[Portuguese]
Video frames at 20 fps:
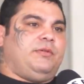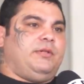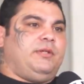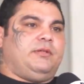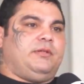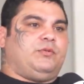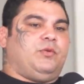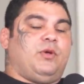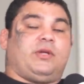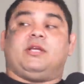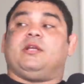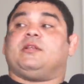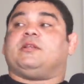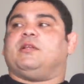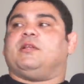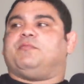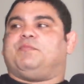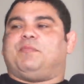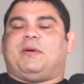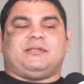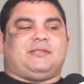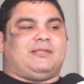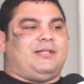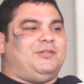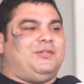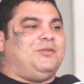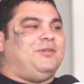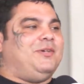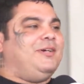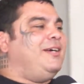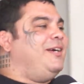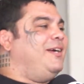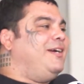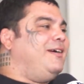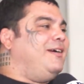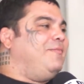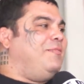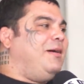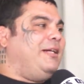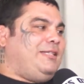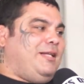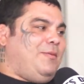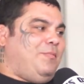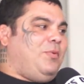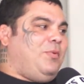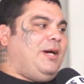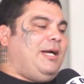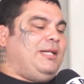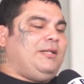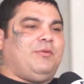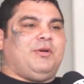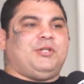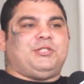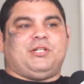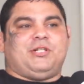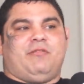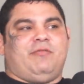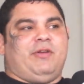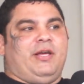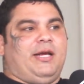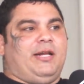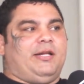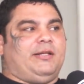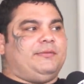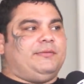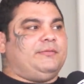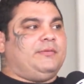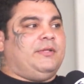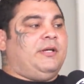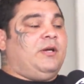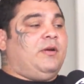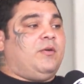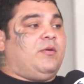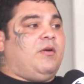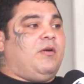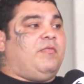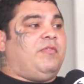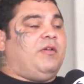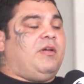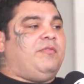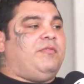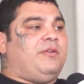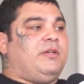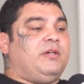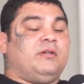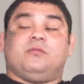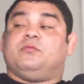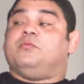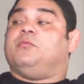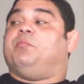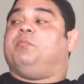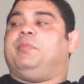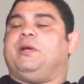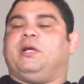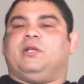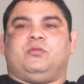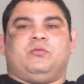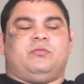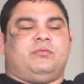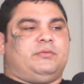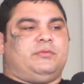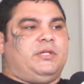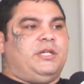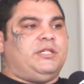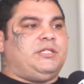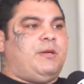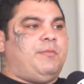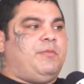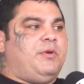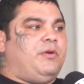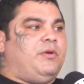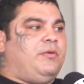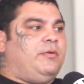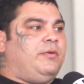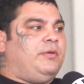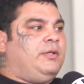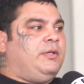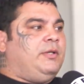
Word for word: Eu tô aqui passando uma temporada com a tia Vera, com a Flavinha, com o Pedro, grande amigo.